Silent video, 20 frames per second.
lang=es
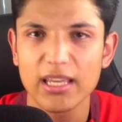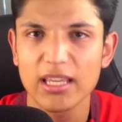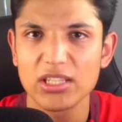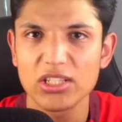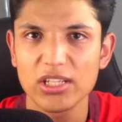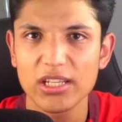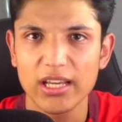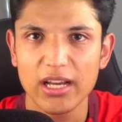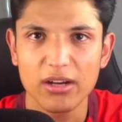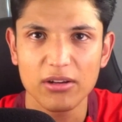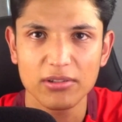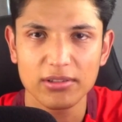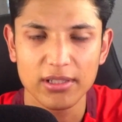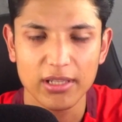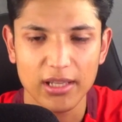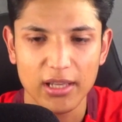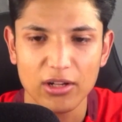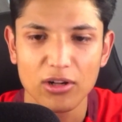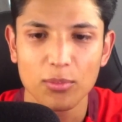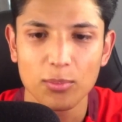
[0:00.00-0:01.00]
qué chingados,
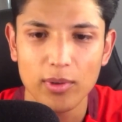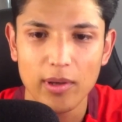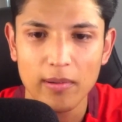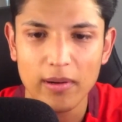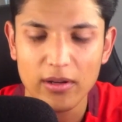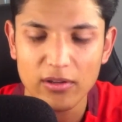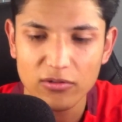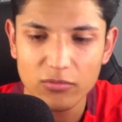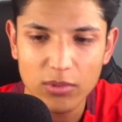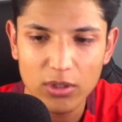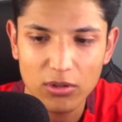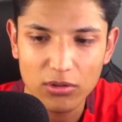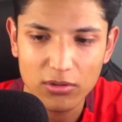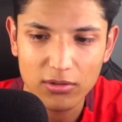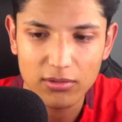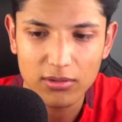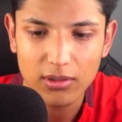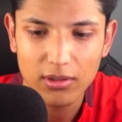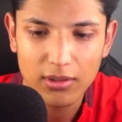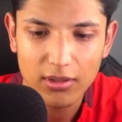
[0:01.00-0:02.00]
de que no puede hablar dos
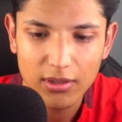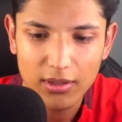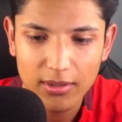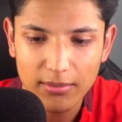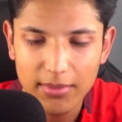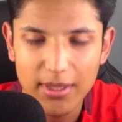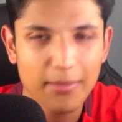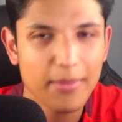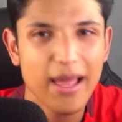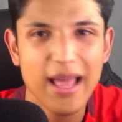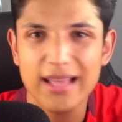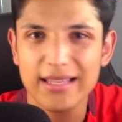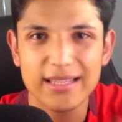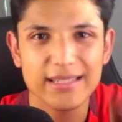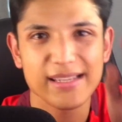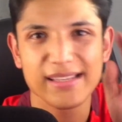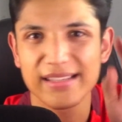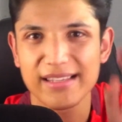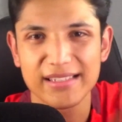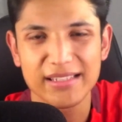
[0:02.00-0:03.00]
minutos. Mamá, ya
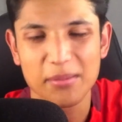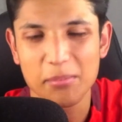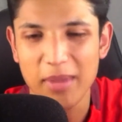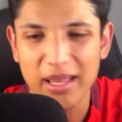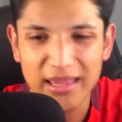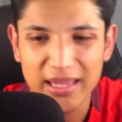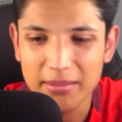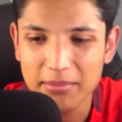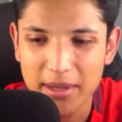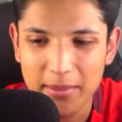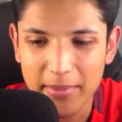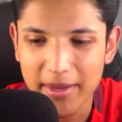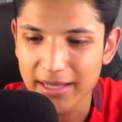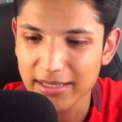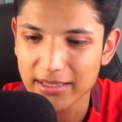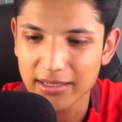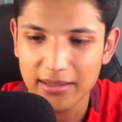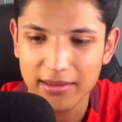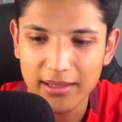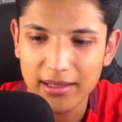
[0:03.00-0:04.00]
sabes que se inventan
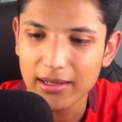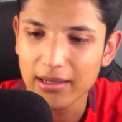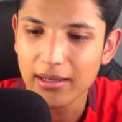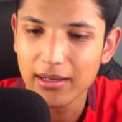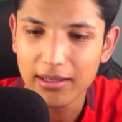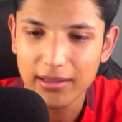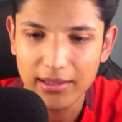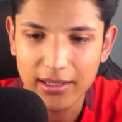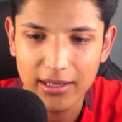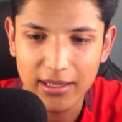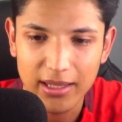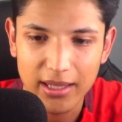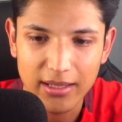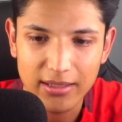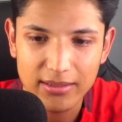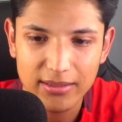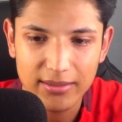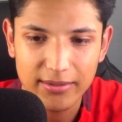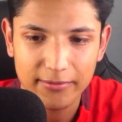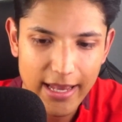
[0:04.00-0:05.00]
mamás ahí del, del
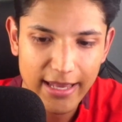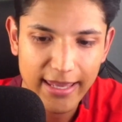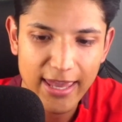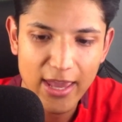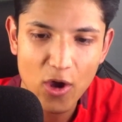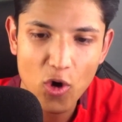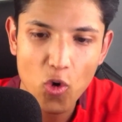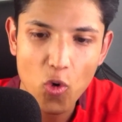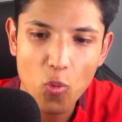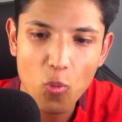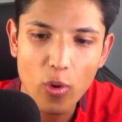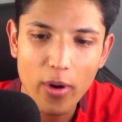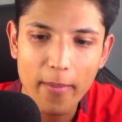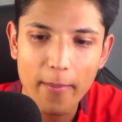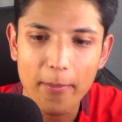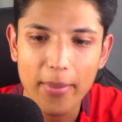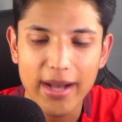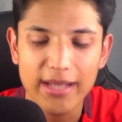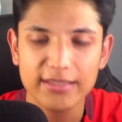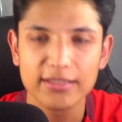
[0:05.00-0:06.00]
Kings. Y aquí un
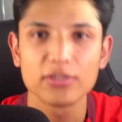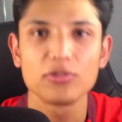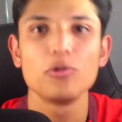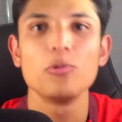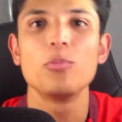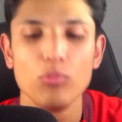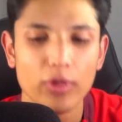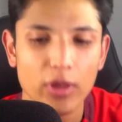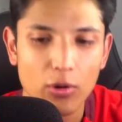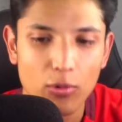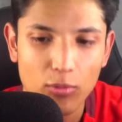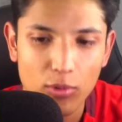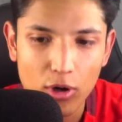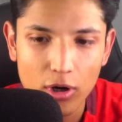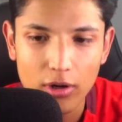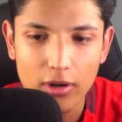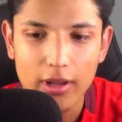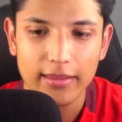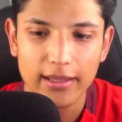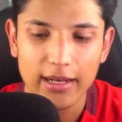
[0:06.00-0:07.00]
buen pase de,
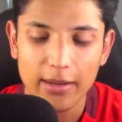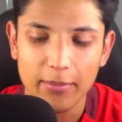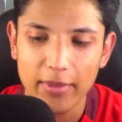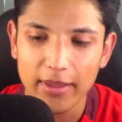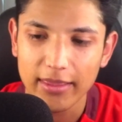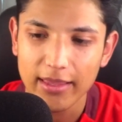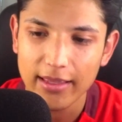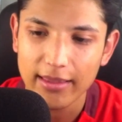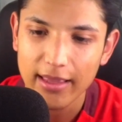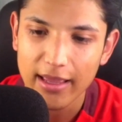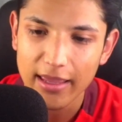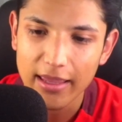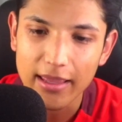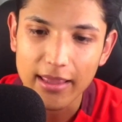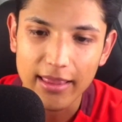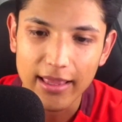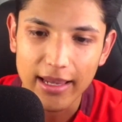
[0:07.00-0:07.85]
de de la mitad ahí